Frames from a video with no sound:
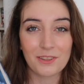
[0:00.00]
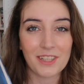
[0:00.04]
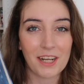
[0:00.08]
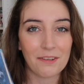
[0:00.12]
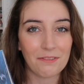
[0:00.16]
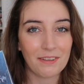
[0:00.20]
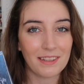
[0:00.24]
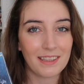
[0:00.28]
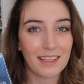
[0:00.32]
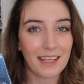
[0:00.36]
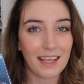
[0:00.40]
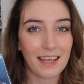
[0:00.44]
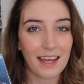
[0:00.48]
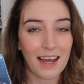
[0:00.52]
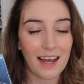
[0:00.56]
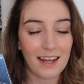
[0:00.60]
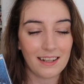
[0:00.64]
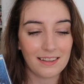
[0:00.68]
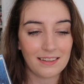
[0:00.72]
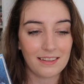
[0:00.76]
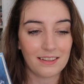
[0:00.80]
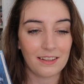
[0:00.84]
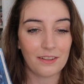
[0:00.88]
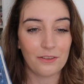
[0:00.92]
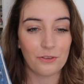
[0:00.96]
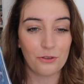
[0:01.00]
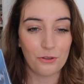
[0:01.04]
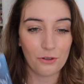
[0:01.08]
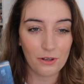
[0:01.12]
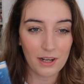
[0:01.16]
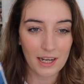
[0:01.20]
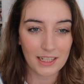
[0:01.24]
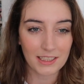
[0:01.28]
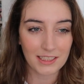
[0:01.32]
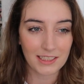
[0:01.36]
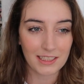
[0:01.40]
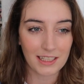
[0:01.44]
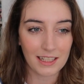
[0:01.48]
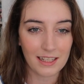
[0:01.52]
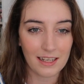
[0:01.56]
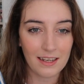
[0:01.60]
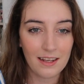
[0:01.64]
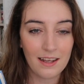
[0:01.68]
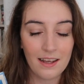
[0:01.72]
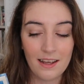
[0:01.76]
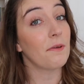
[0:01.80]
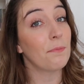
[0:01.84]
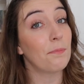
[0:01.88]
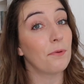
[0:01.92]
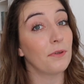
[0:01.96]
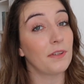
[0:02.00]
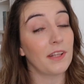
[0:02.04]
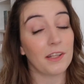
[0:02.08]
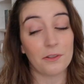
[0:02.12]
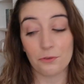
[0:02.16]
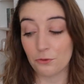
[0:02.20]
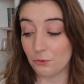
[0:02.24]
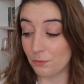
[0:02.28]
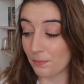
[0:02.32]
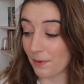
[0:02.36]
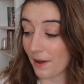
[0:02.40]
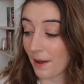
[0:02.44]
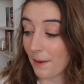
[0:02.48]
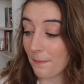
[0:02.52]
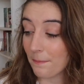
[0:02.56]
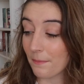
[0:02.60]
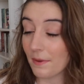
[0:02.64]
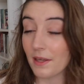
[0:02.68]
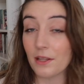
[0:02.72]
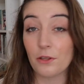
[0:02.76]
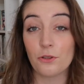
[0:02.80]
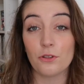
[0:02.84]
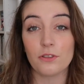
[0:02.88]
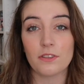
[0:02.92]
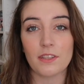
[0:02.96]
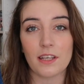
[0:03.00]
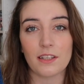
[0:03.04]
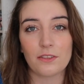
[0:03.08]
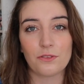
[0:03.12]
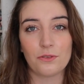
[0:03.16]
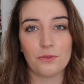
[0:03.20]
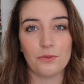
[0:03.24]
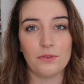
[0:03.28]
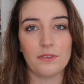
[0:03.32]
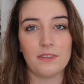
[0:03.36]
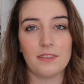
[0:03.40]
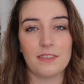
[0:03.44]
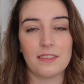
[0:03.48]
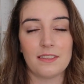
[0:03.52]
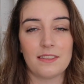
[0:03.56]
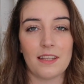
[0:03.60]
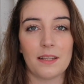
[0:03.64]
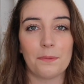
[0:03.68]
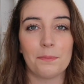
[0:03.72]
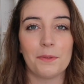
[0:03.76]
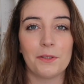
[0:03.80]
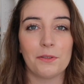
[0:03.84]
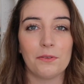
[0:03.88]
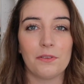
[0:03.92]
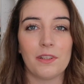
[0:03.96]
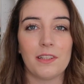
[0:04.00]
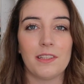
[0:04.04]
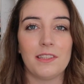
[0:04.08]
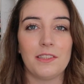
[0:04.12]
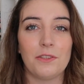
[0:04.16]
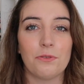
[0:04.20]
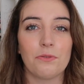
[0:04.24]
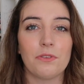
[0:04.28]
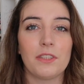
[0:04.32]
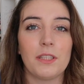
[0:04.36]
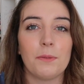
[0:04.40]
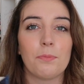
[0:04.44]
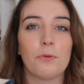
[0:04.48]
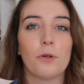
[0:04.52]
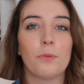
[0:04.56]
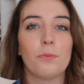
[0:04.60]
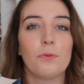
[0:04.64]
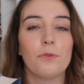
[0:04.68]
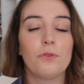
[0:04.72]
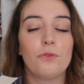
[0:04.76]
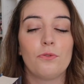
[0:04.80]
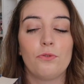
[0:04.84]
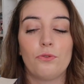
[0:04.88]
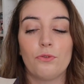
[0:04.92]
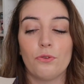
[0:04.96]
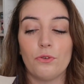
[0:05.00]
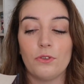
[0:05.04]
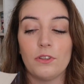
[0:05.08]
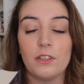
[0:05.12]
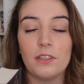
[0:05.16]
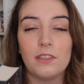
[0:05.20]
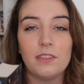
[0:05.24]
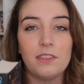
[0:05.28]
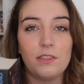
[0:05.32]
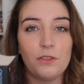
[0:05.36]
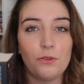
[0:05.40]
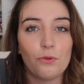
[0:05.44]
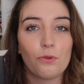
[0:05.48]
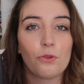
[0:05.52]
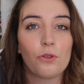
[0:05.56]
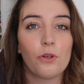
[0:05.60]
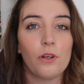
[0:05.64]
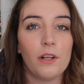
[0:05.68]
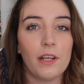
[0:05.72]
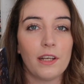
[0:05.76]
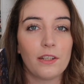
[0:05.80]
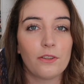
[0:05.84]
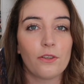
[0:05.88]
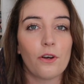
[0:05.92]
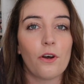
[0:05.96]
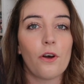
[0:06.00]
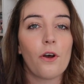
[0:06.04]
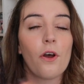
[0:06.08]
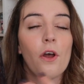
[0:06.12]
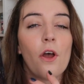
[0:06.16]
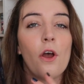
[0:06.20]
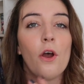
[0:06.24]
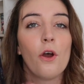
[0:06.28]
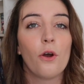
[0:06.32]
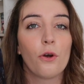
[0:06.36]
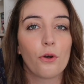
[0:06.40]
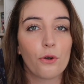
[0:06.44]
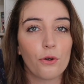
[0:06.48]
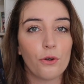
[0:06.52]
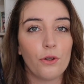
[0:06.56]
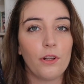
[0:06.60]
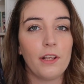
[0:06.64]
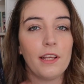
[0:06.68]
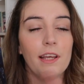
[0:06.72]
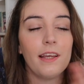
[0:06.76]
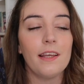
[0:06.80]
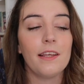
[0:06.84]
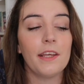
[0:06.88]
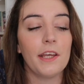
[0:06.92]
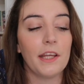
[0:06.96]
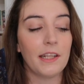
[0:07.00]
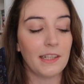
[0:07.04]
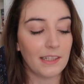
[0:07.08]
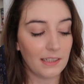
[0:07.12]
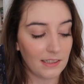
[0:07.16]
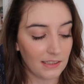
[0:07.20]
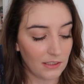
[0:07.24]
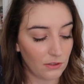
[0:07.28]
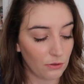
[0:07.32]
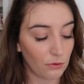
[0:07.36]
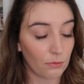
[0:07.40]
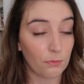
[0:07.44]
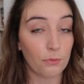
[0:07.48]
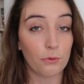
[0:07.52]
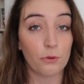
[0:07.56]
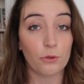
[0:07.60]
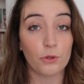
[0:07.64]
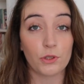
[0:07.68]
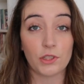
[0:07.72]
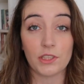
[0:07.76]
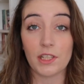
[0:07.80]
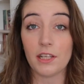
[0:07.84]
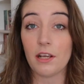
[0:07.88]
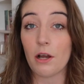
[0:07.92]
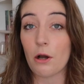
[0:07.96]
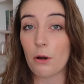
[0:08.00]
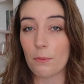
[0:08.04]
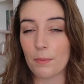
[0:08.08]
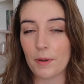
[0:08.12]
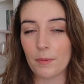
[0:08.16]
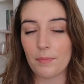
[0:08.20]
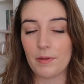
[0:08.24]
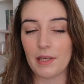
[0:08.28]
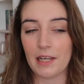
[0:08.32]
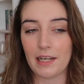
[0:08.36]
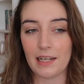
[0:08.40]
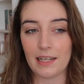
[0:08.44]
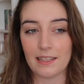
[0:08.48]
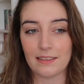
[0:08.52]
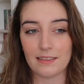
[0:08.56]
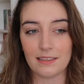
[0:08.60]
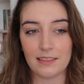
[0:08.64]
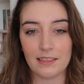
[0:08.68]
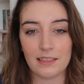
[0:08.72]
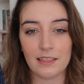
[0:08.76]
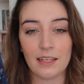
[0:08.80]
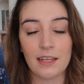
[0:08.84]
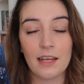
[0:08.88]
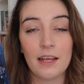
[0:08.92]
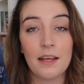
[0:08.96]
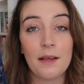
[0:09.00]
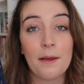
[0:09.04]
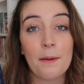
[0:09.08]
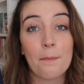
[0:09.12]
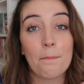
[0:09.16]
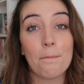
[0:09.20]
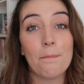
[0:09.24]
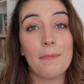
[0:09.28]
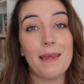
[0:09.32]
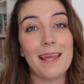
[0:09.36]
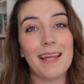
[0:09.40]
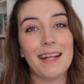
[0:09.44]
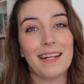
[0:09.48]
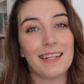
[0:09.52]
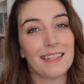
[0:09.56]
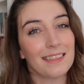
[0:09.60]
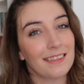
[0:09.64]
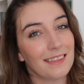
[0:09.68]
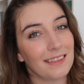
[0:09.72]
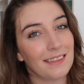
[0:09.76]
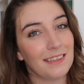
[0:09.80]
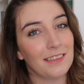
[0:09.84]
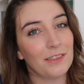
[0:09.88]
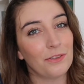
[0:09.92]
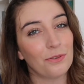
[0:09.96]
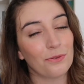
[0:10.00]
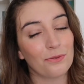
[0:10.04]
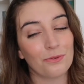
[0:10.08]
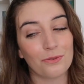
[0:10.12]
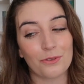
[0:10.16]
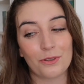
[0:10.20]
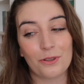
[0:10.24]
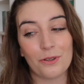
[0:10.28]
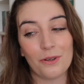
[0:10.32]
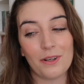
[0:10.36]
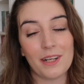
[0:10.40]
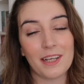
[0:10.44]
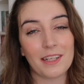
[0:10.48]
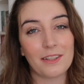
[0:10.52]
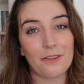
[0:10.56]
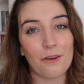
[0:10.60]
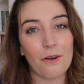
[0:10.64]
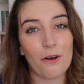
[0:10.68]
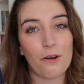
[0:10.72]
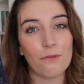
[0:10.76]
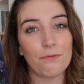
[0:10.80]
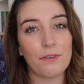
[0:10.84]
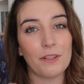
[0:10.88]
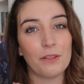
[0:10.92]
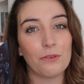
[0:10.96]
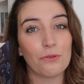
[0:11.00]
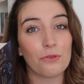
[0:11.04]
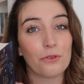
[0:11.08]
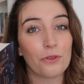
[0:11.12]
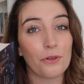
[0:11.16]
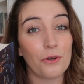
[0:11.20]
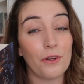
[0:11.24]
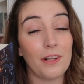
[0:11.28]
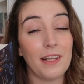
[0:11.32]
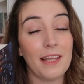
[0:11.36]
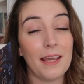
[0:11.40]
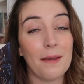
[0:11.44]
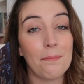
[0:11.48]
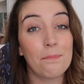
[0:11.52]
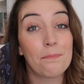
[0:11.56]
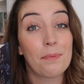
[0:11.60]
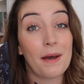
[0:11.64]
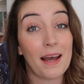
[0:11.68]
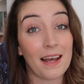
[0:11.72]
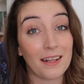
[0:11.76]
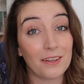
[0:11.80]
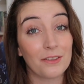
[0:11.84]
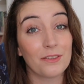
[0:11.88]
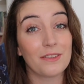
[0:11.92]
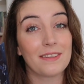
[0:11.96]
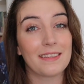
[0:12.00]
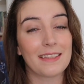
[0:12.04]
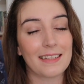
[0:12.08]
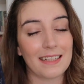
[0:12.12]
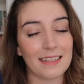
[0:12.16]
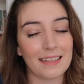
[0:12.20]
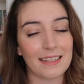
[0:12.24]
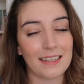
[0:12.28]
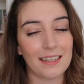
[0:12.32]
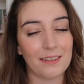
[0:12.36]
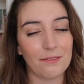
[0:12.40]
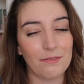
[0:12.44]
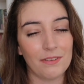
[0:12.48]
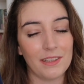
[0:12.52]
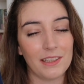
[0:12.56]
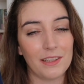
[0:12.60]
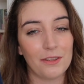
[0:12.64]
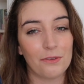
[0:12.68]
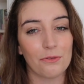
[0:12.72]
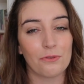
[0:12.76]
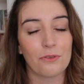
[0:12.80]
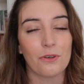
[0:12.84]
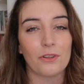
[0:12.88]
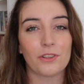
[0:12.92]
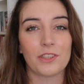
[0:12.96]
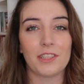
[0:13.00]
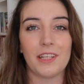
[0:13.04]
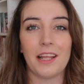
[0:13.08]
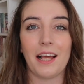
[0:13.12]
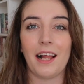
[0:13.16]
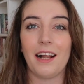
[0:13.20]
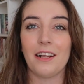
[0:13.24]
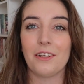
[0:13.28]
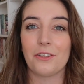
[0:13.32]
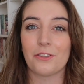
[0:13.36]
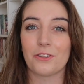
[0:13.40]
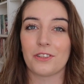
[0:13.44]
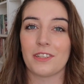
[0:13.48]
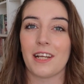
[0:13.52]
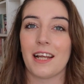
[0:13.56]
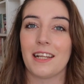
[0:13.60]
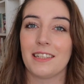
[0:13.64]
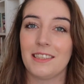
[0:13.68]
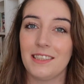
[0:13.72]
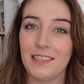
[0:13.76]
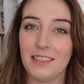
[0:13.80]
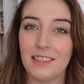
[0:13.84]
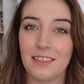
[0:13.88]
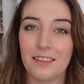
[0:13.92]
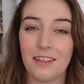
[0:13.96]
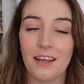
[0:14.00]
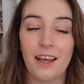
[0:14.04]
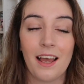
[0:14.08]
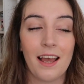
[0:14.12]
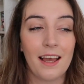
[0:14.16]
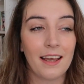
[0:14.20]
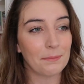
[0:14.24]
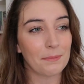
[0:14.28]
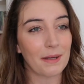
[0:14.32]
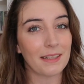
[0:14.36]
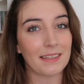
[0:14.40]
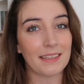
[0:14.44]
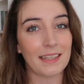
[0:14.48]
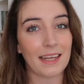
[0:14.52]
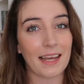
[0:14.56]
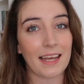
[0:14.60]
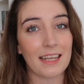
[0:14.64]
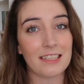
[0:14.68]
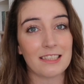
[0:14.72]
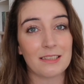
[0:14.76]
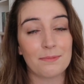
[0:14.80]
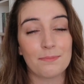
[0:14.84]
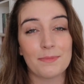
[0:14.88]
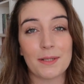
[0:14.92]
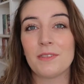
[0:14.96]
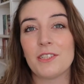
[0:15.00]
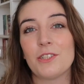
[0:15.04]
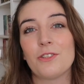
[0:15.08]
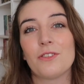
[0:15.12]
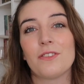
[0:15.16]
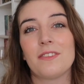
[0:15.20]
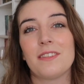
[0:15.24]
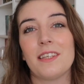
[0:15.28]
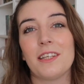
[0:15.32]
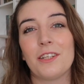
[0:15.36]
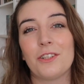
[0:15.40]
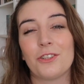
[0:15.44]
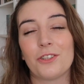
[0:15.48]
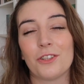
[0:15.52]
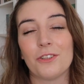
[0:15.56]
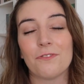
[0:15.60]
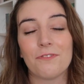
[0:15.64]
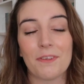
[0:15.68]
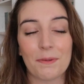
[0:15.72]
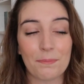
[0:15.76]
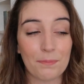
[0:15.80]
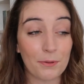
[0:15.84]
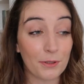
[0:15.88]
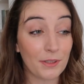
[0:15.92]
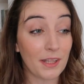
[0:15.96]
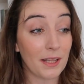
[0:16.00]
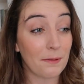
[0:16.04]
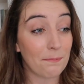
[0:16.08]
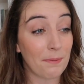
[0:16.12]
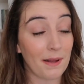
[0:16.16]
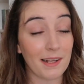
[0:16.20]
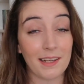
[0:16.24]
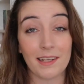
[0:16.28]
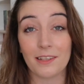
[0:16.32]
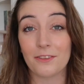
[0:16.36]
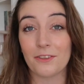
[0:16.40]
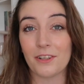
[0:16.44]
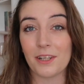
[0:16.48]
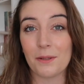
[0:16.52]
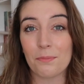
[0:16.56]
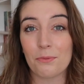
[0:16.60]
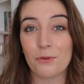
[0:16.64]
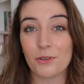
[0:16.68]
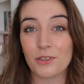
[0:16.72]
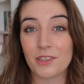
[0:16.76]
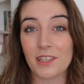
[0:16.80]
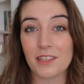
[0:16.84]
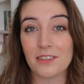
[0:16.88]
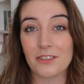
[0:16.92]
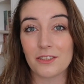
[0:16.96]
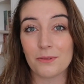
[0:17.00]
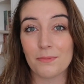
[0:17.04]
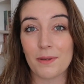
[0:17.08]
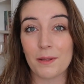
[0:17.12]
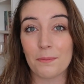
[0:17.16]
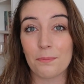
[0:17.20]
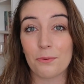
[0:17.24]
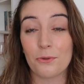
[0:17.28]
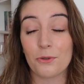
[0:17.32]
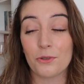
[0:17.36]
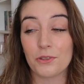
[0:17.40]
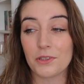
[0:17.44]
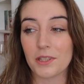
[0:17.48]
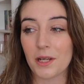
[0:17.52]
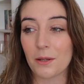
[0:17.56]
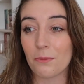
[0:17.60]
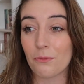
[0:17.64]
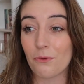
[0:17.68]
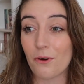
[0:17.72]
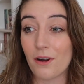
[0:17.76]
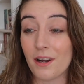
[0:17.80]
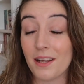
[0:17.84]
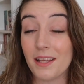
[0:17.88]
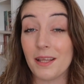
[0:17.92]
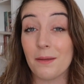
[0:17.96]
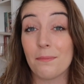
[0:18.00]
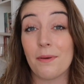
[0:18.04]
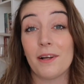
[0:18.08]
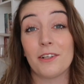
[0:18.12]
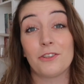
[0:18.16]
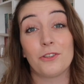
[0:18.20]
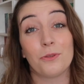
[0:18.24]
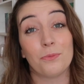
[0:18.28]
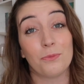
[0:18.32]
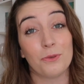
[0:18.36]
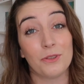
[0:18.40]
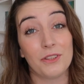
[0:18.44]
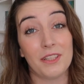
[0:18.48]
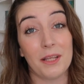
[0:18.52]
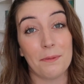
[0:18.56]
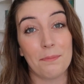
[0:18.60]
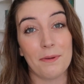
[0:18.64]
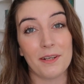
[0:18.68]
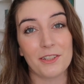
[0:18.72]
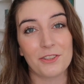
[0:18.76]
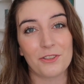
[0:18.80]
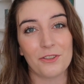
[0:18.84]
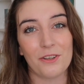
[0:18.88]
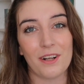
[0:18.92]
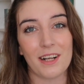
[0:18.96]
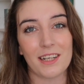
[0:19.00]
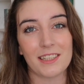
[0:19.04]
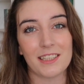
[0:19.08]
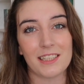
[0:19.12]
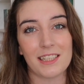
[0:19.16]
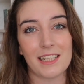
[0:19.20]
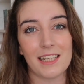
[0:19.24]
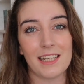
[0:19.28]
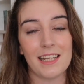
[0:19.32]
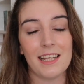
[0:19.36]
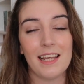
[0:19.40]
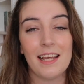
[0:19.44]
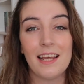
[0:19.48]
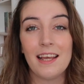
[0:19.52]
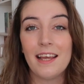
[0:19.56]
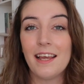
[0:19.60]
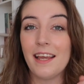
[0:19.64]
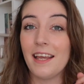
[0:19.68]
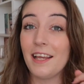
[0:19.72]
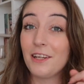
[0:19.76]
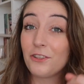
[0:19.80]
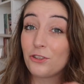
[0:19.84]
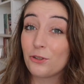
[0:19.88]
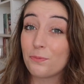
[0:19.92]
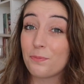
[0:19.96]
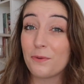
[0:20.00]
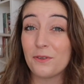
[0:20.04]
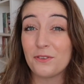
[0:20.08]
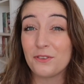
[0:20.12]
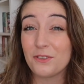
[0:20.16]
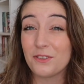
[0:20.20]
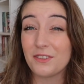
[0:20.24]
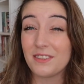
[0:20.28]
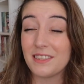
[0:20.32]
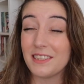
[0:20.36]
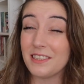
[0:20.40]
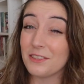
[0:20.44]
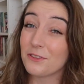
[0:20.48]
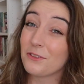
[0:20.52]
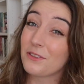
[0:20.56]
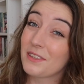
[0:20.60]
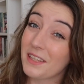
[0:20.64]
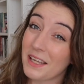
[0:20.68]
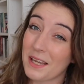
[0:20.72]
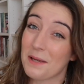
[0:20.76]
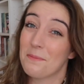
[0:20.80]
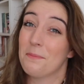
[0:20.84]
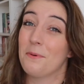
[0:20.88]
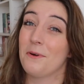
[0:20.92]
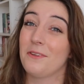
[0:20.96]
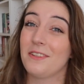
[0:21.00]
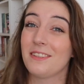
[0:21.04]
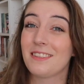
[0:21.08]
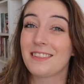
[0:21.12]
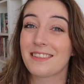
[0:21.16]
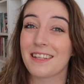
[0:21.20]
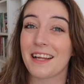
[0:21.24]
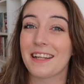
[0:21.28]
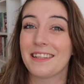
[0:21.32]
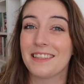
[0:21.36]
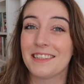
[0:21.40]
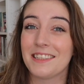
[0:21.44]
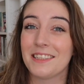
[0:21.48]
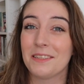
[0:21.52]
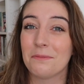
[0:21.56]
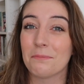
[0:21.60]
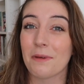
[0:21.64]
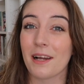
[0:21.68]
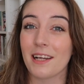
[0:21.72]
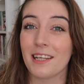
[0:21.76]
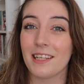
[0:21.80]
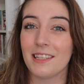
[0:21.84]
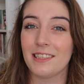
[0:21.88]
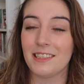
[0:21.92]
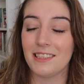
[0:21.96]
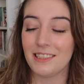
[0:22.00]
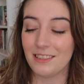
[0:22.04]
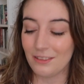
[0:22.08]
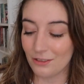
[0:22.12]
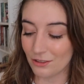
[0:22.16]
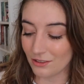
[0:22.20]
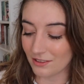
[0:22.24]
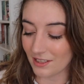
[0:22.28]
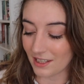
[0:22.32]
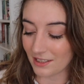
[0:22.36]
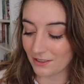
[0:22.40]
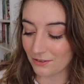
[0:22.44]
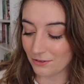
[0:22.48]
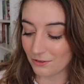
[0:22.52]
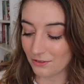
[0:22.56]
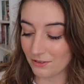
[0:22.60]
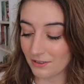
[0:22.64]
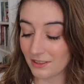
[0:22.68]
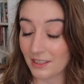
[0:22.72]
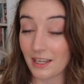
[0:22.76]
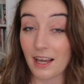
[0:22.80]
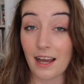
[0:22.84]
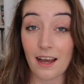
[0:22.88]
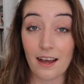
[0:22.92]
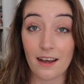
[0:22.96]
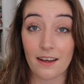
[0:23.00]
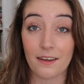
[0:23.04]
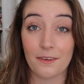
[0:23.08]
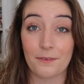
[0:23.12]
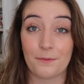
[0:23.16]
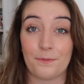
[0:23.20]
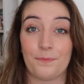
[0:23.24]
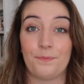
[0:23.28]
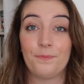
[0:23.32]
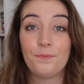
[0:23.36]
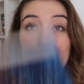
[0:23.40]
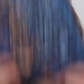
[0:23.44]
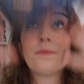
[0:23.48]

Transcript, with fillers: donc j'avais très hâte de l'acheter. Vous savez peut-être ou pas mais De Saxus c'est cette maison d'édition qui propose toujours une édition collector reliée et une édition brochée en papier classique mais les éditions collector en fait donc reliées partent très très vite donc en général quand j'ai un titre qui m'intéresse même si je sais que je ne vais peut-être pas lire dans les prochaines semaines prochains mois et eh ben je me dépêche de l'acheter et je pense que c'est une très bonne stratégie marketing de Saxus car